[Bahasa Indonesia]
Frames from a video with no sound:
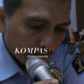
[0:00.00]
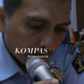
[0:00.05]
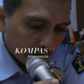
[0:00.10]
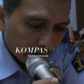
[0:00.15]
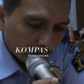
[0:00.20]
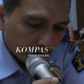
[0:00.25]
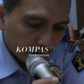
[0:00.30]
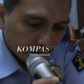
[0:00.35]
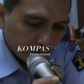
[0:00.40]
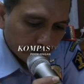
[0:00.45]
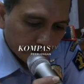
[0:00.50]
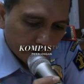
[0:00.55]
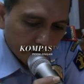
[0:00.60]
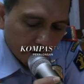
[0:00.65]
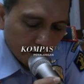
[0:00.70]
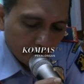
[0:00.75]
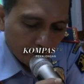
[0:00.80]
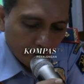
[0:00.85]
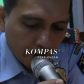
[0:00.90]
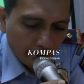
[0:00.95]
yaitu
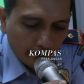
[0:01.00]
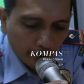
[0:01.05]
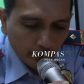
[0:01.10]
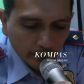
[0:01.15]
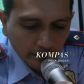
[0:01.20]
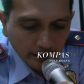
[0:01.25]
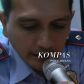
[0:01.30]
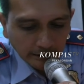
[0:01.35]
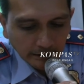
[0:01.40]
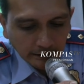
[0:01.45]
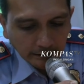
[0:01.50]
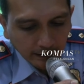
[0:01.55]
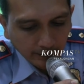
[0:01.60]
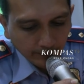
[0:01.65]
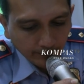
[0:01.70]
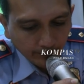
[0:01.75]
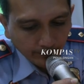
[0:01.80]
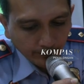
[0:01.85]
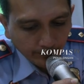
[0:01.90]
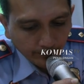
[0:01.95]
tidak melaporkan
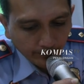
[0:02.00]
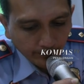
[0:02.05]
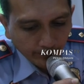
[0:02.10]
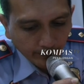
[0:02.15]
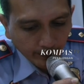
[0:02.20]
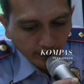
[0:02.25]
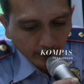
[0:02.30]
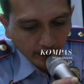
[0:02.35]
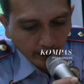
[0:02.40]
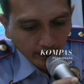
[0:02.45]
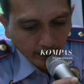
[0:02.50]
tentang e,